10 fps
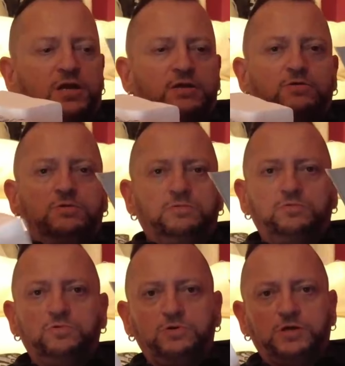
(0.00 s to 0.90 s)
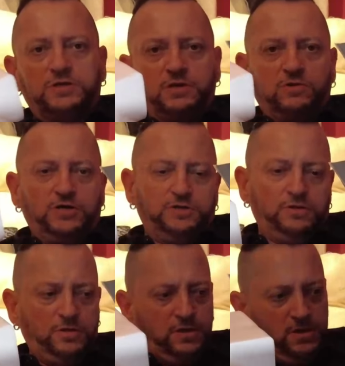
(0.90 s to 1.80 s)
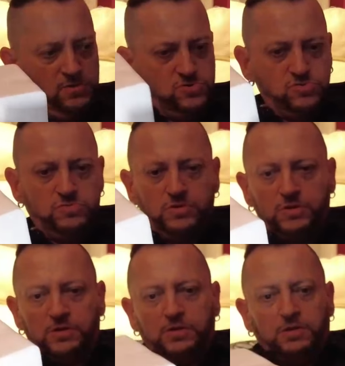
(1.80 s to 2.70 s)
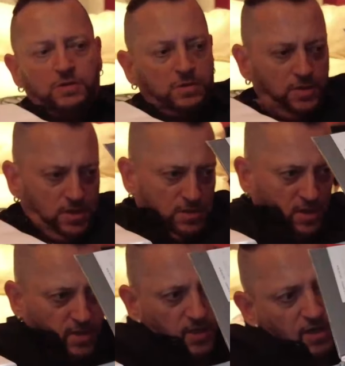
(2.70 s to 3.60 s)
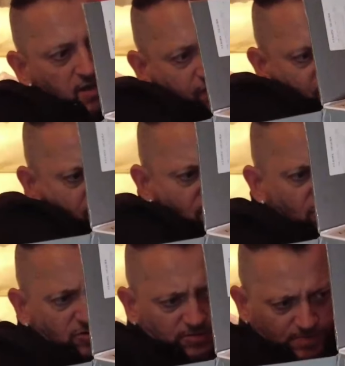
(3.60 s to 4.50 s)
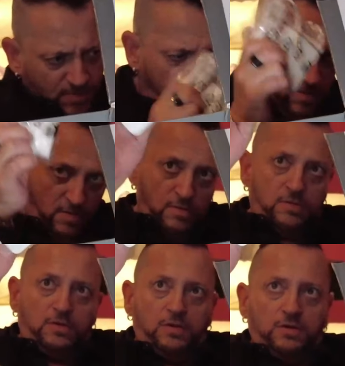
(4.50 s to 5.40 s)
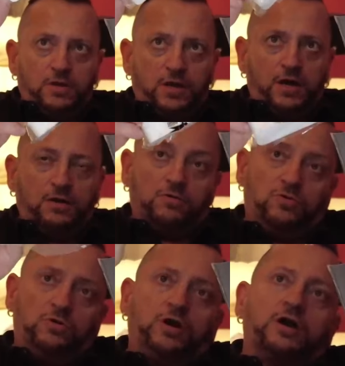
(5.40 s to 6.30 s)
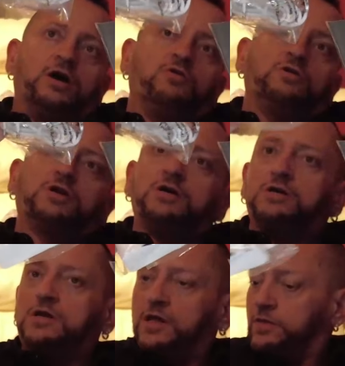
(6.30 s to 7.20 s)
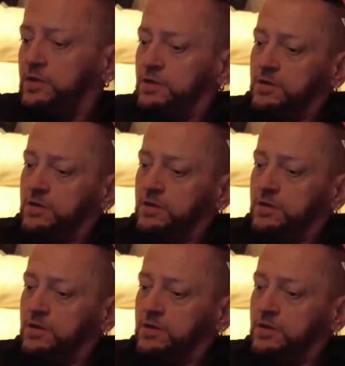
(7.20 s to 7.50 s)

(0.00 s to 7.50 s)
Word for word: salido. Uy, ha salido casi entero. Y aquí en el fondo, el, joder, el cargador es grande.